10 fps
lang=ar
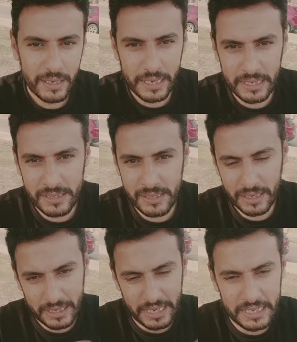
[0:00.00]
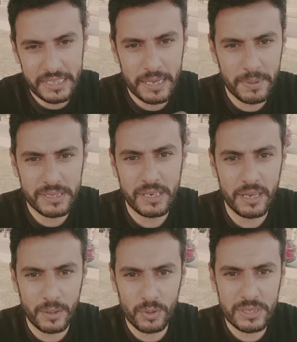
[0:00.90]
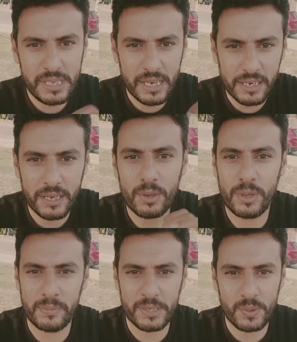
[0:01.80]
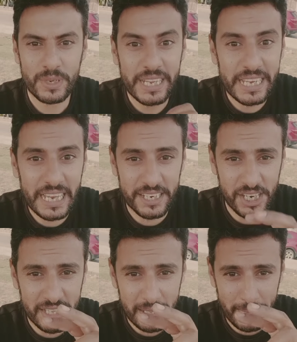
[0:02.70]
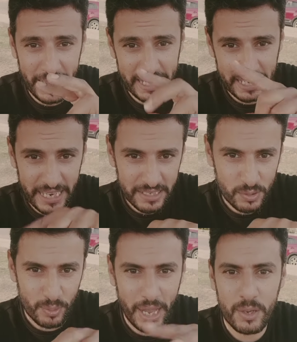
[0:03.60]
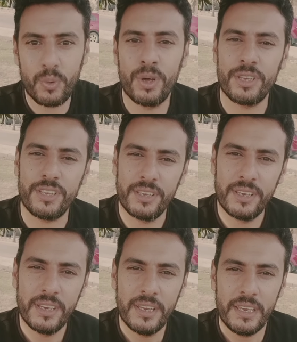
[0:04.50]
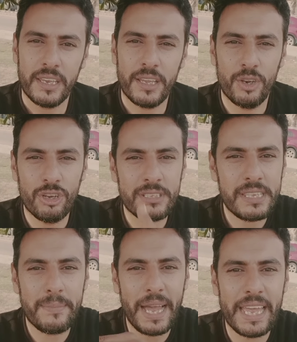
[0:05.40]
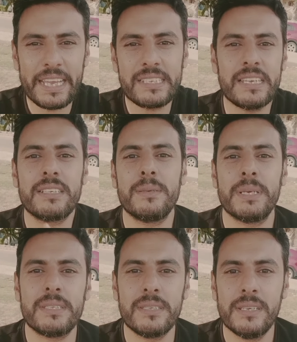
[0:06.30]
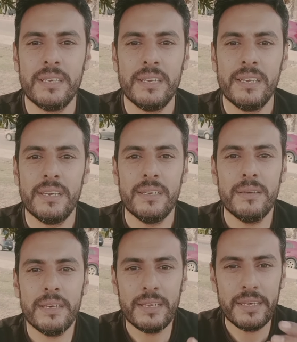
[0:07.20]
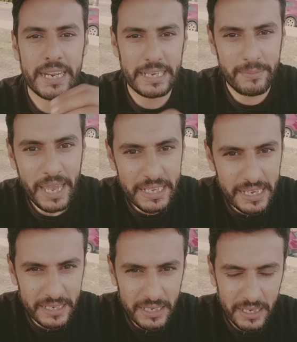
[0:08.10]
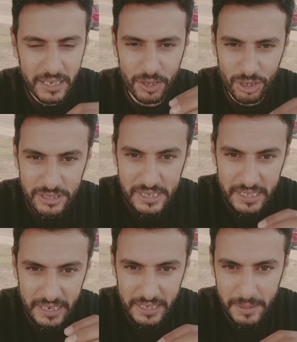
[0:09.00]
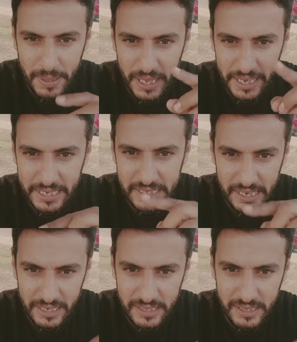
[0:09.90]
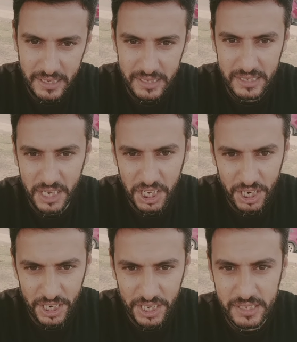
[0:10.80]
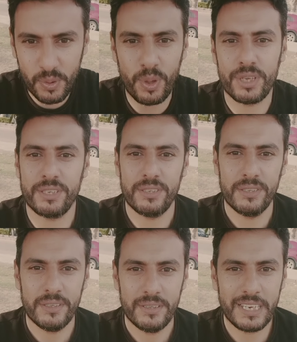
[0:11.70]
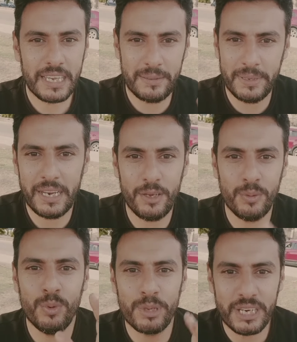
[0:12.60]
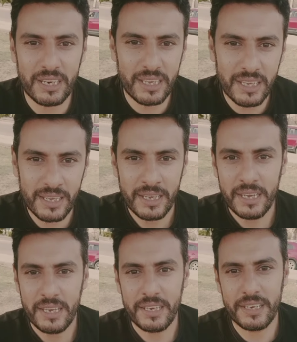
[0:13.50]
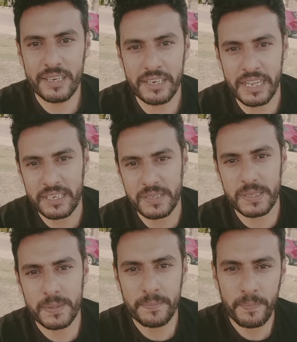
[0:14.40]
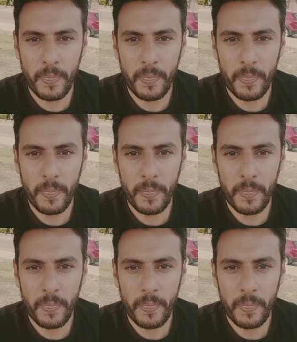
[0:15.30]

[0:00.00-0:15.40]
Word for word: الجنس الجنين ده هيبقى ذكر او انثى الراجل هو المسؤول ليه عشان انت معاك اكس ومعاك واي الانثى معاها اكس اكس بس راجع معايا تاني الانثى تركيبها اكس اكس الذكر اكس واي الكلام هنا لعموم آه، الناس